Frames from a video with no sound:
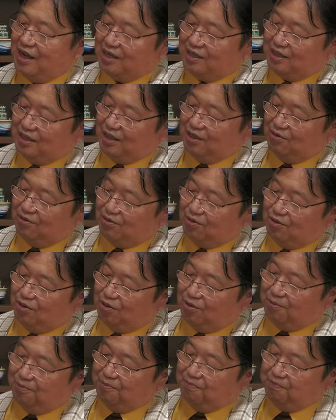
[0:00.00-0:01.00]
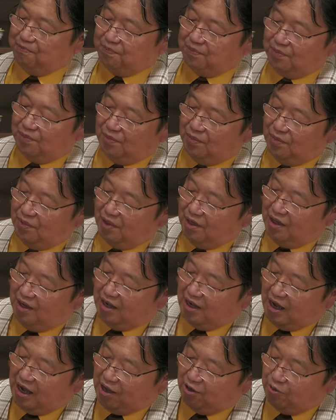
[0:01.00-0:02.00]
かっていうと、
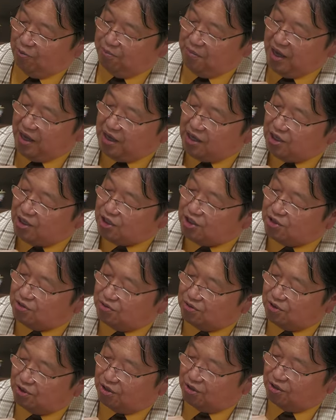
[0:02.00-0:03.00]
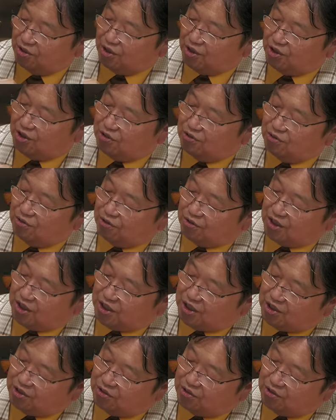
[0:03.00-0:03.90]
あのメイン州の州の記